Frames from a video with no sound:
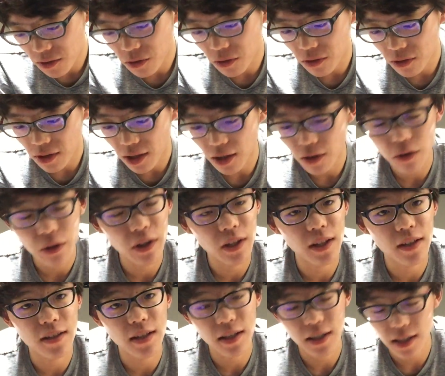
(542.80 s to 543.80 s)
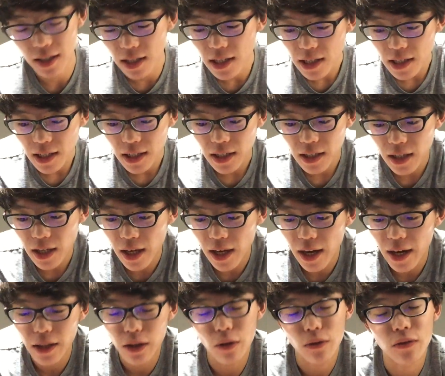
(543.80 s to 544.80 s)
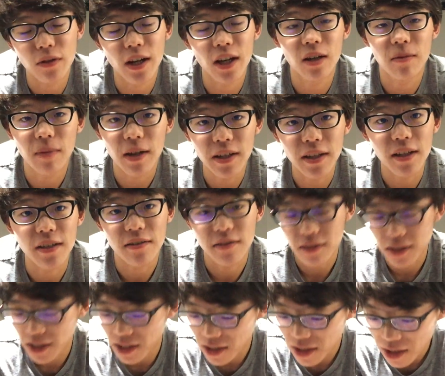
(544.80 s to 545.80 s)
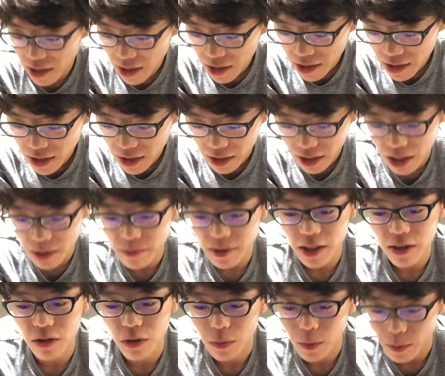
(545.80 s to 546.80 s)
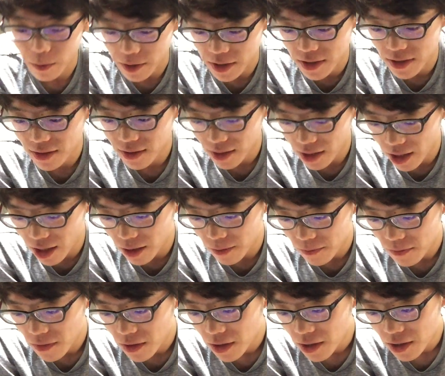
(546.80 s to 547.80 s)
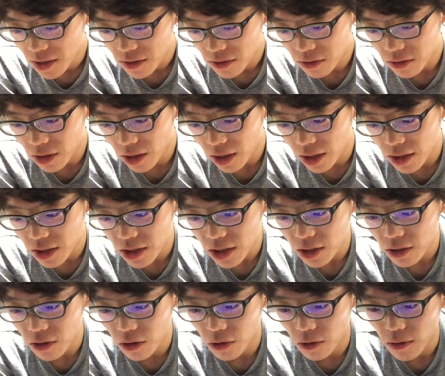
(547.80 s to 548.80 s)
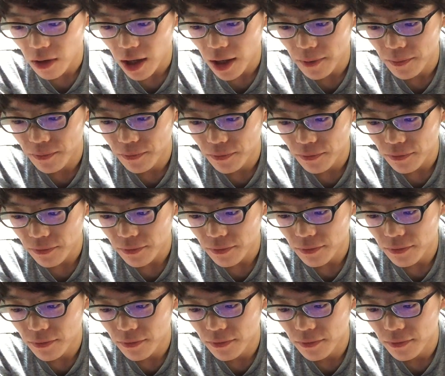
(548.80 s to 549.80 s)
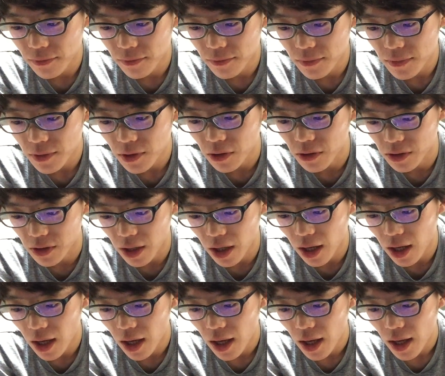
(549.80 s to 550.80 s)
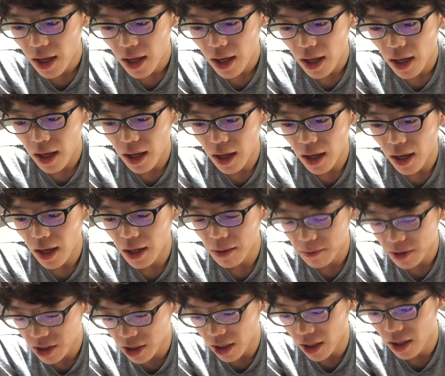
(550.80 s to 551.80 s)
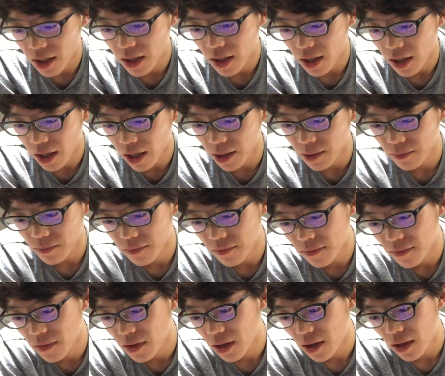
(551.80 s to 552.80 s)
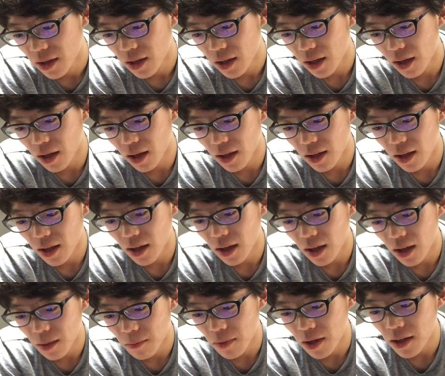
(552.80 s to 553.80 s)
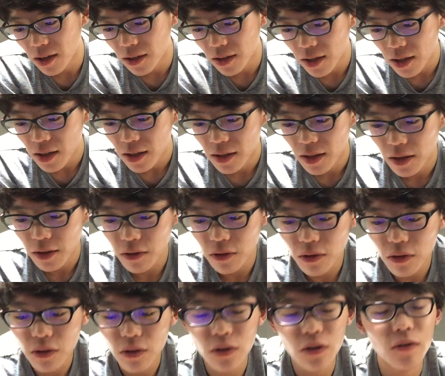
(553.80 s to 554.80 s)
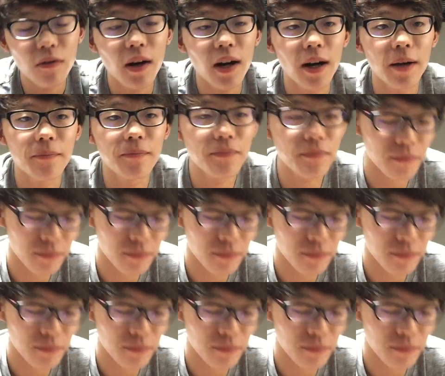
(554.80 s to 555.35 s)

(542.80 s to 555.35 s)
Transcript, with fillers: すごくかっこいいんで、ぜひ、えー、I don't like Mondays 聞いていただければなと思います。はい。そんな感じで今日は、そうですね、えー、やりました。はい。えー、で、漫画ね、ナルトの方は、